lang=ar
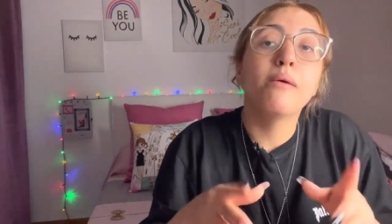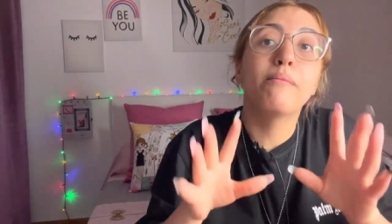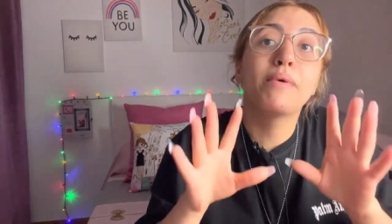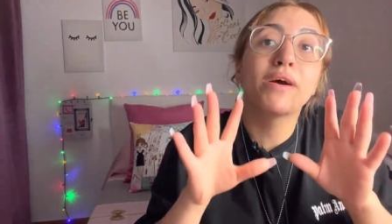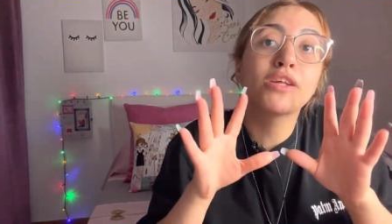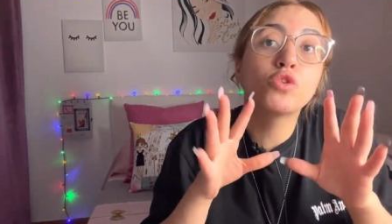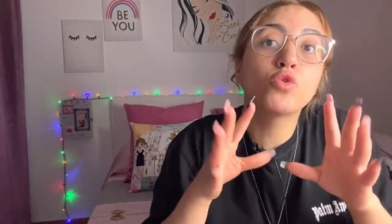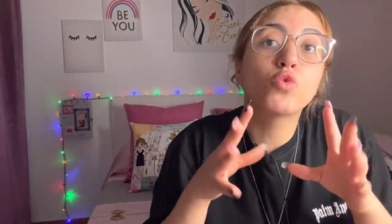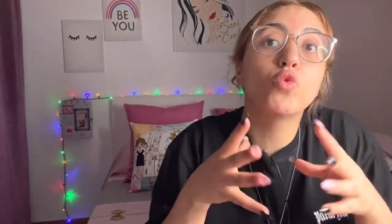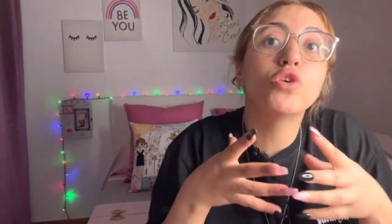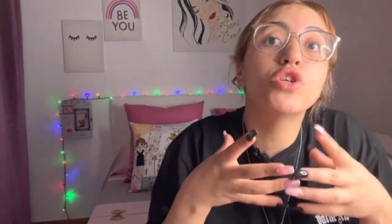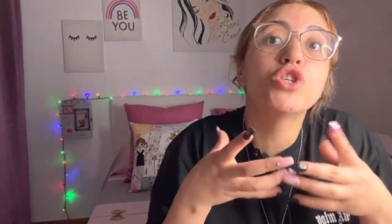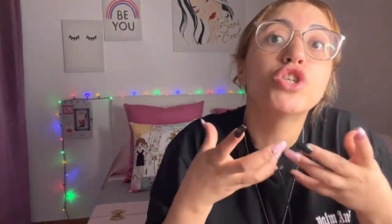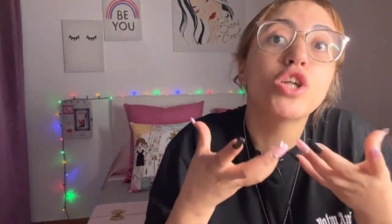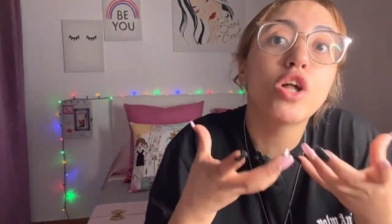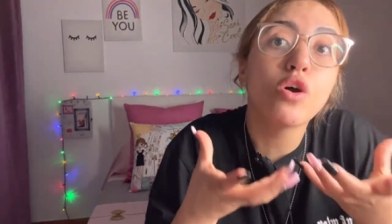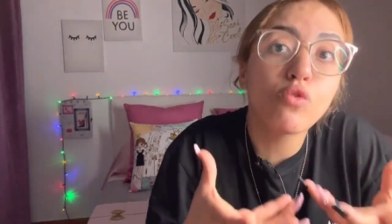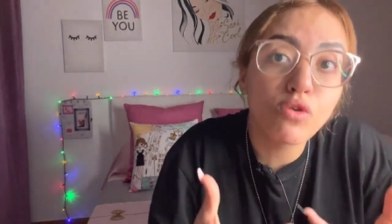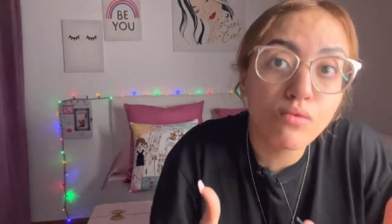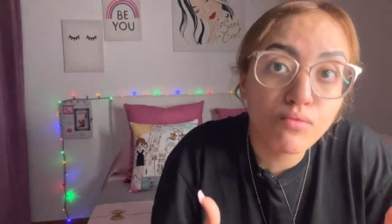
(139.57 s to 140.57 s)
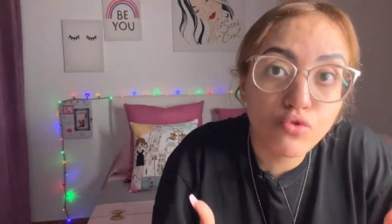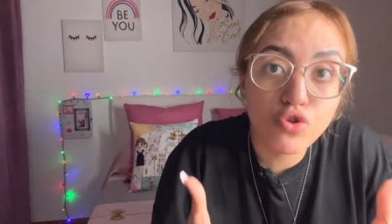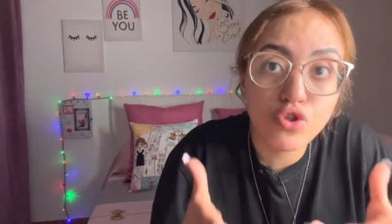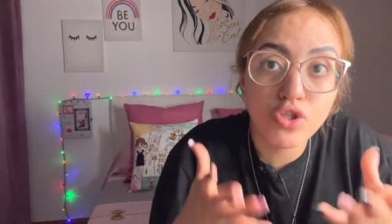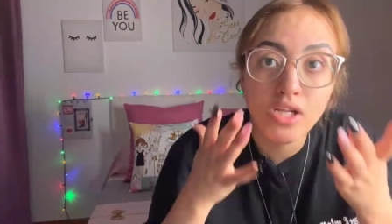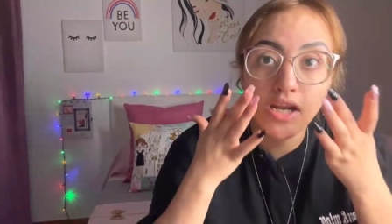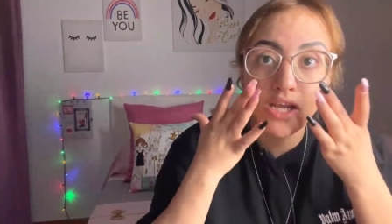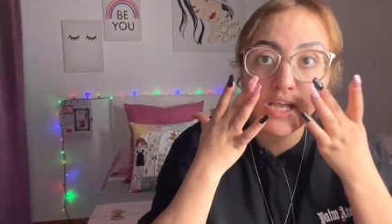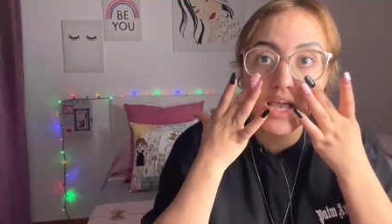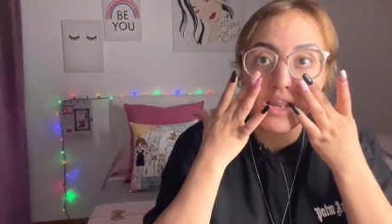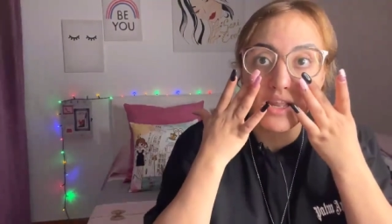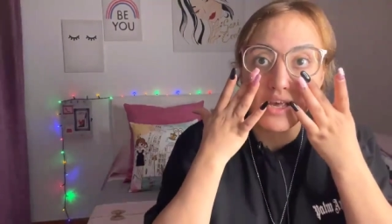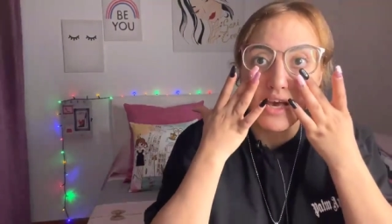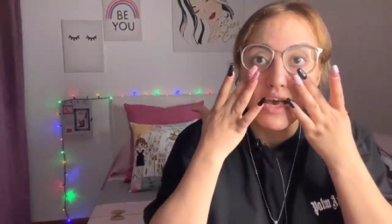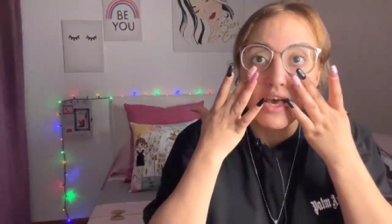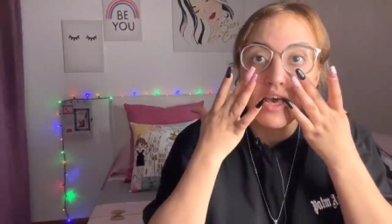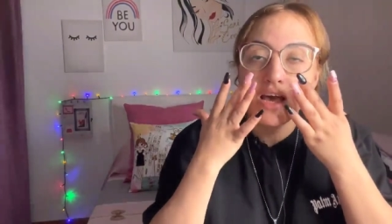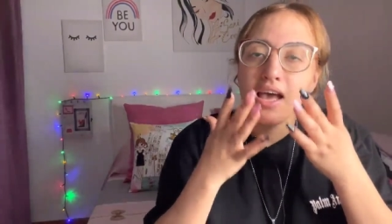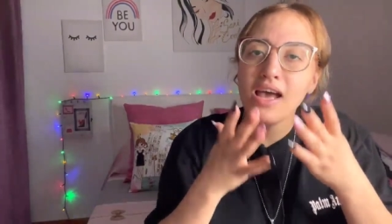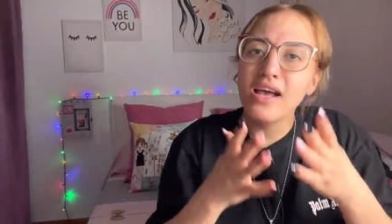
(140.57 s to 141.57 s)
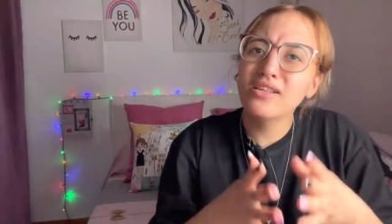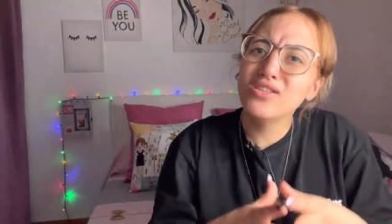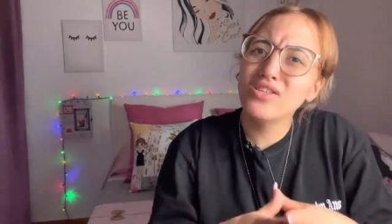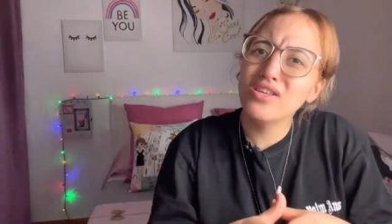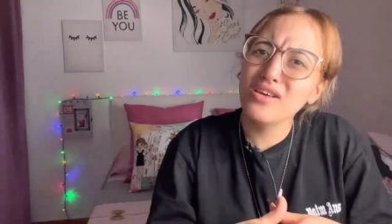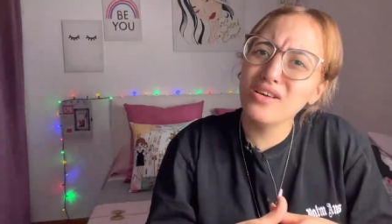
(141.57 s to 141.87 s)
بغيت نقول شراوك بجوج دريال هاد